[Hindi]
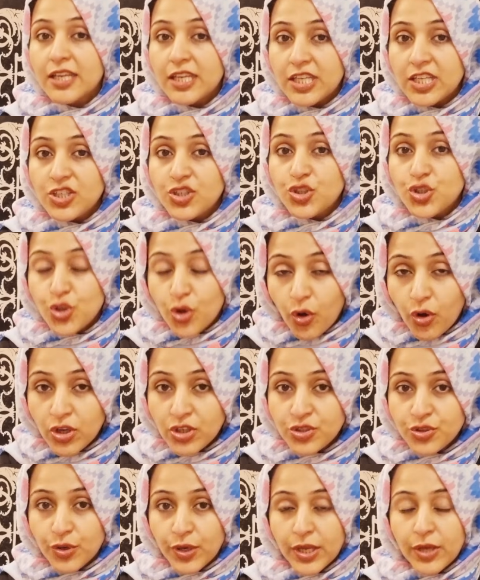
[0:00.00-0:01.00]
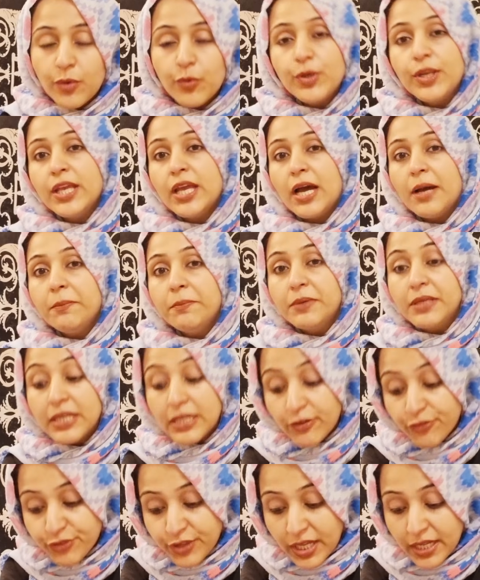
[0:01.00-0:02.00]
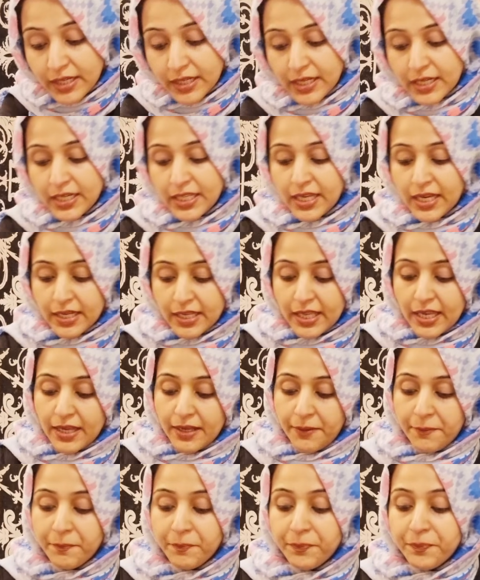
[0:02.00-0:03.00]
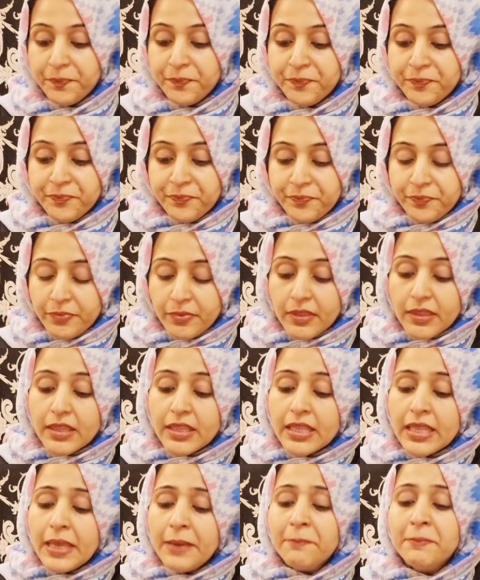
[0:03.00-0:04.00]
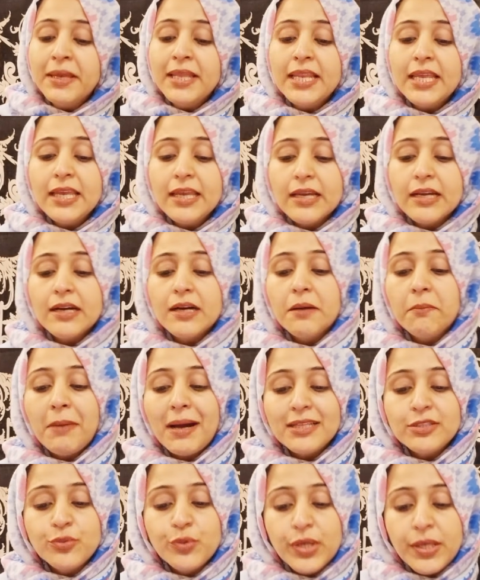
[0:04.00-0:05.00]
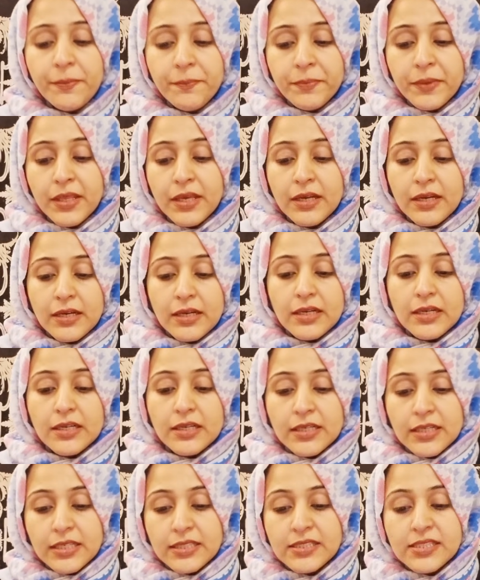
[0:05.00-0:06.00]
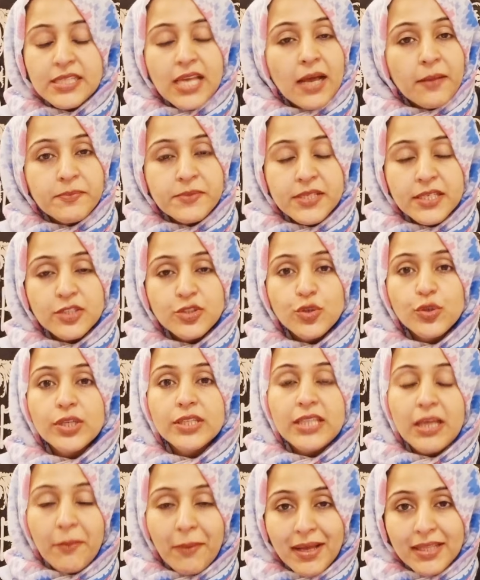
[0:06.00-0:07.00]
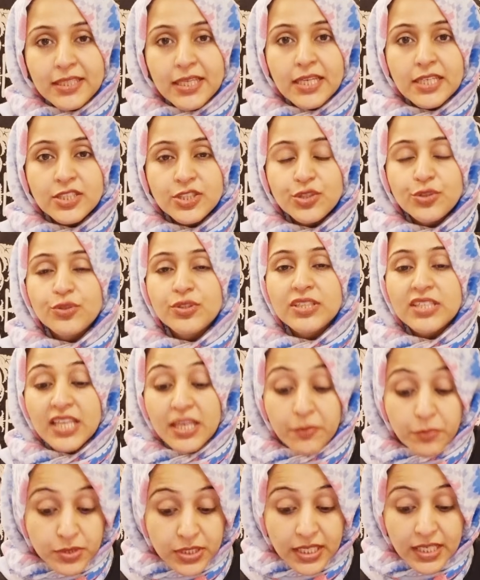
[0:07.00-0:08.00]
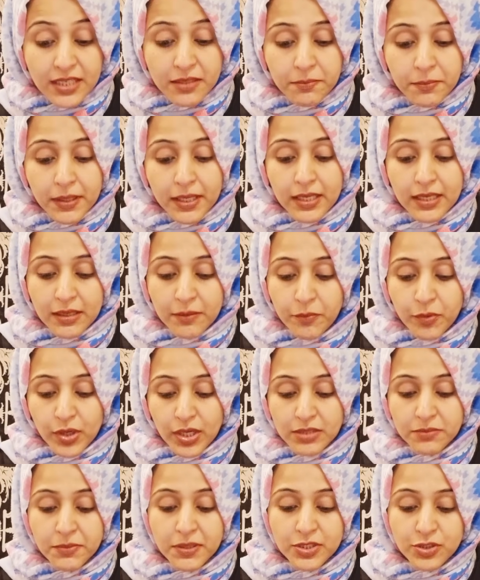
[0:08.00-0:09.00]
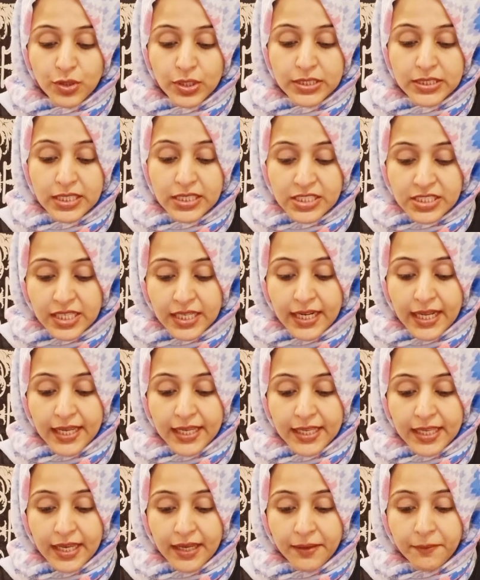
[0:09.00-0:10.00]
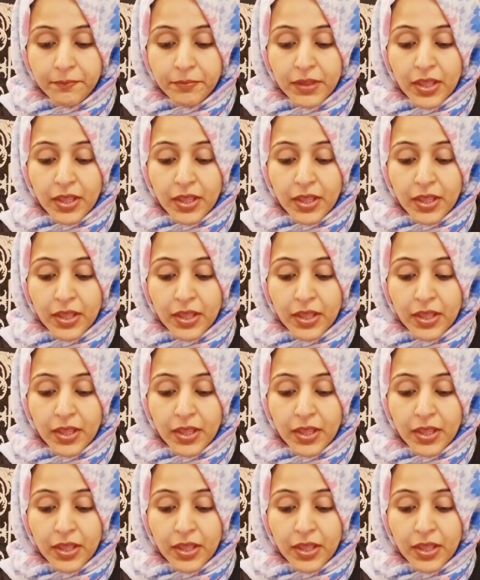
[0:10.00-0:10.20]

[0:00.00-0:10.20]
के शोहर जो है उन्हें अब गिरफ्तार कर लिया गया है मेरी बात हुई इन साहब से जो कि दामाद हैं जिनकी मुदैत में ये मुकदमा जो है दर्ज कराया गया है